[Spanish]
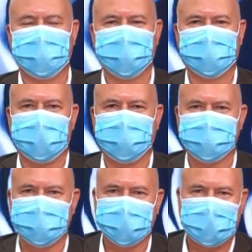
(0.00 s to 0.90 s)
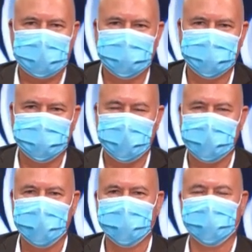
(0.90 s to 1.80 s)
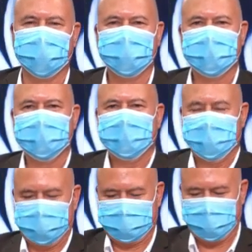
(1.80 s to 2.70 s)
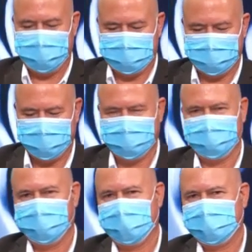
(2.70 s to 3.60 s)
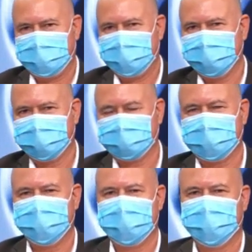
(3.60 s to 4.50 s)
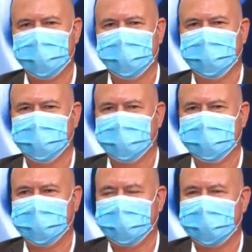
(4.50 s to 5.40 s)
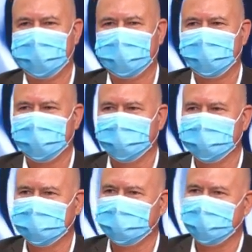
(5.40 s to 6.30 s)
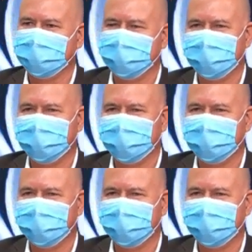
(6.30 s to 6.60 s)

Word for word: Nuevo Mundo Televisión y Radio Nuevo Mundo. Señor ministro, en el anterior segmento eh, queda claro entonces que